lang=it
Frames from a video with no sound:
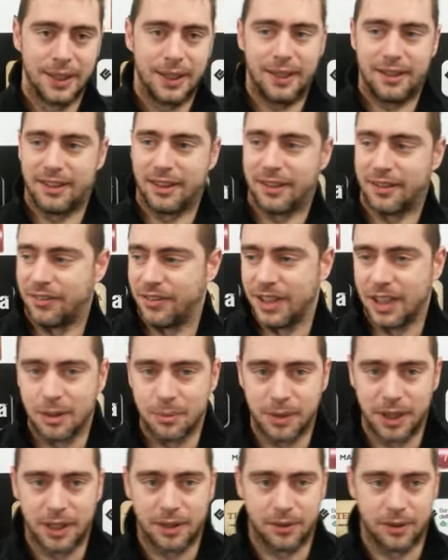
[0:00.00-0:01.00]
È stata
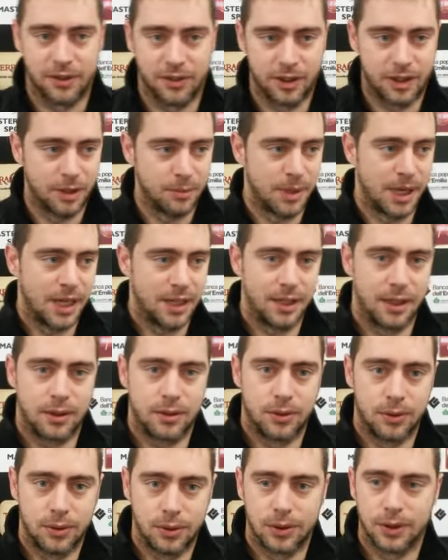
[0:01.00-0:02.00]
finalmente una
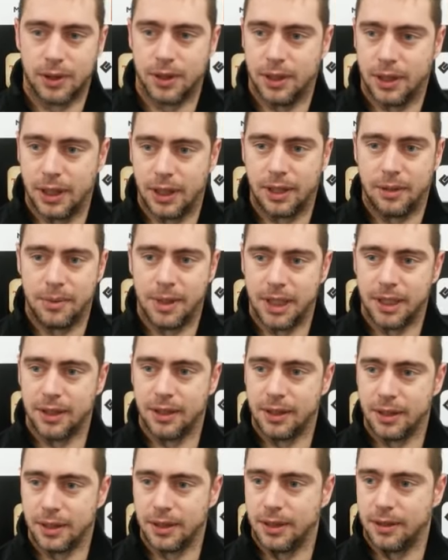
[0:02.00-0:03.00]
settimana con
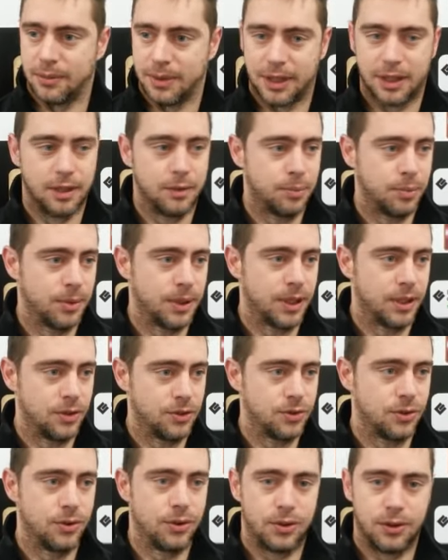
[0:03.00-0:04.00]
allenamenti mattina
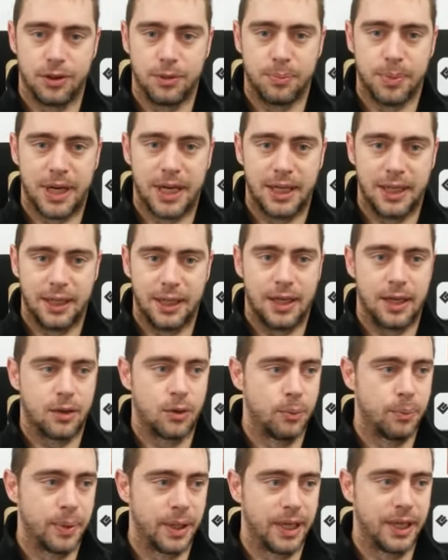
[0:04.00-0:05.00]
pomeriggio di palla
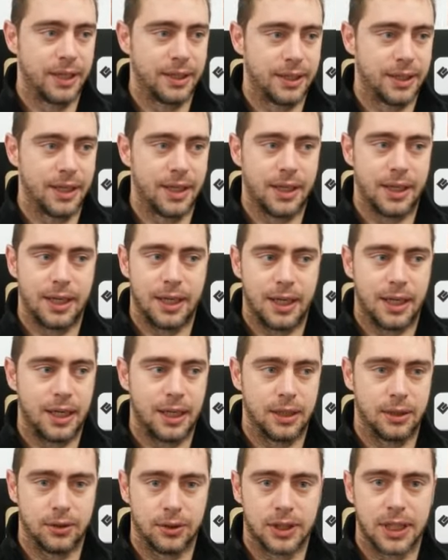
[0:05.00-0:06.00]

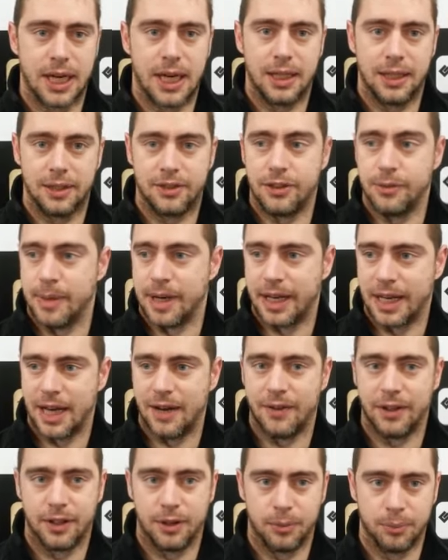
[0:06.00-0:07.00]
completa, totale, ci
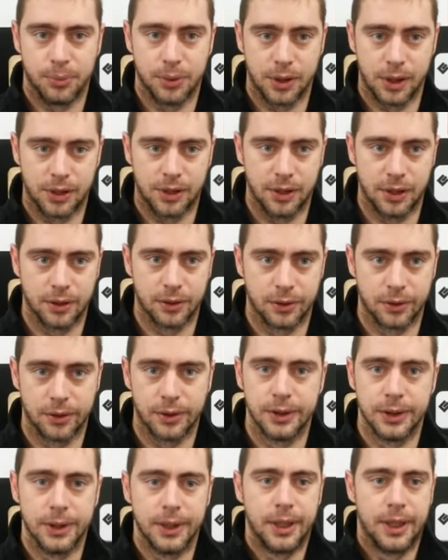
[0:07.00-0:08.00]
mancava da un
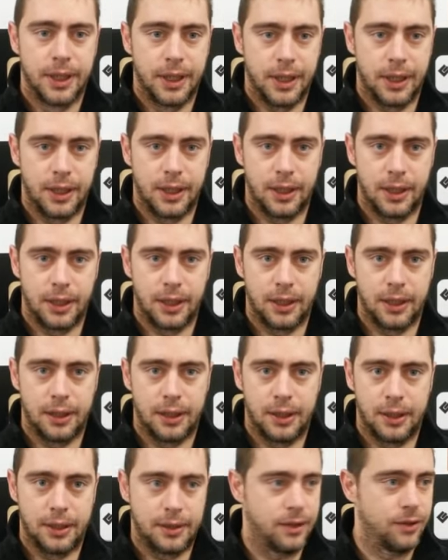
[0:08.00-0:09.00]
pochettino
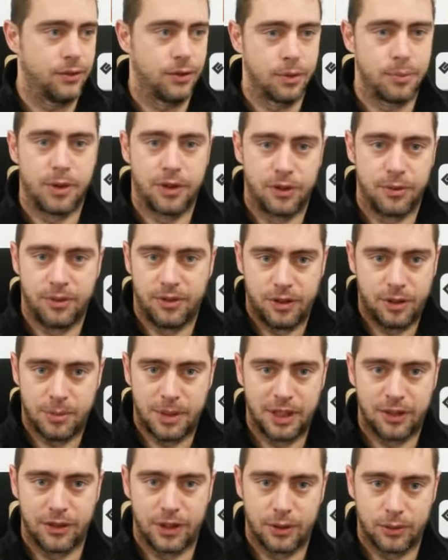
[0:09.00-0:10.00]
e adesso le prossime
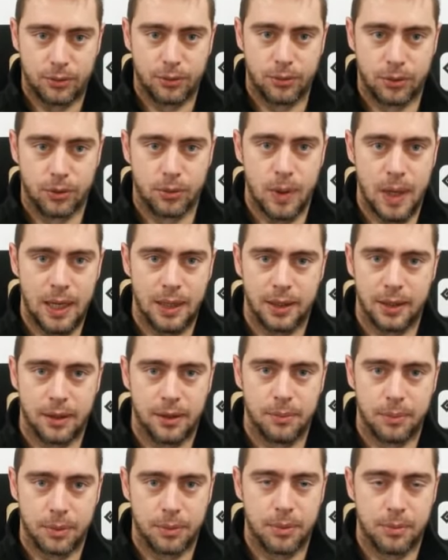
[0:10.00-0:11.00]
settimane saranno tutte
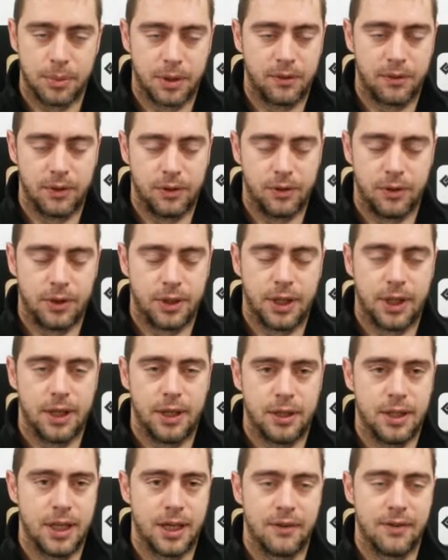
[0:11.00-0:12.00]
uguali, proprio in
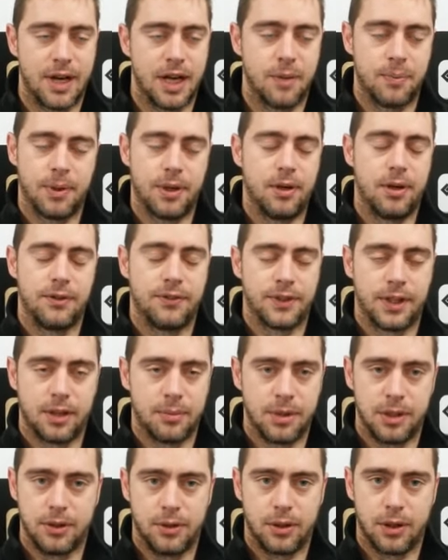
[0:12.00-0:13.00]
previsione di arrivare ai playoff
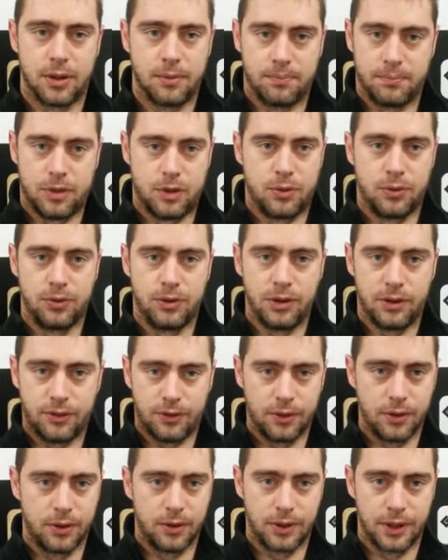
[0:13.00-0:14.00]
nella migliore
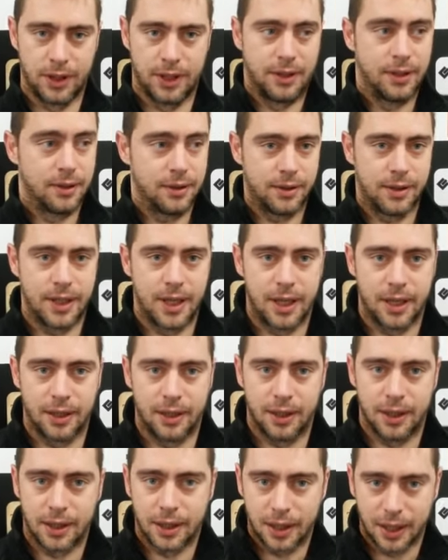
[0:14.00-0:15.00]
condizione
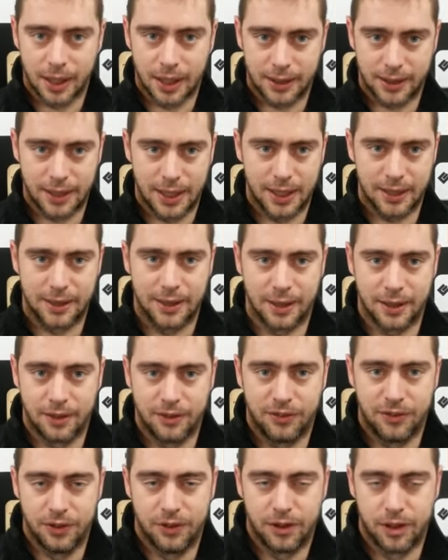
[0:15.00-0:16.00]
tecnica, tattica
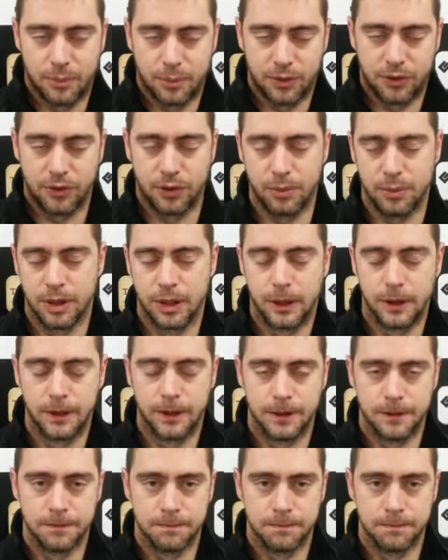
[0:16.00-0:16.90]
e fisica possibile.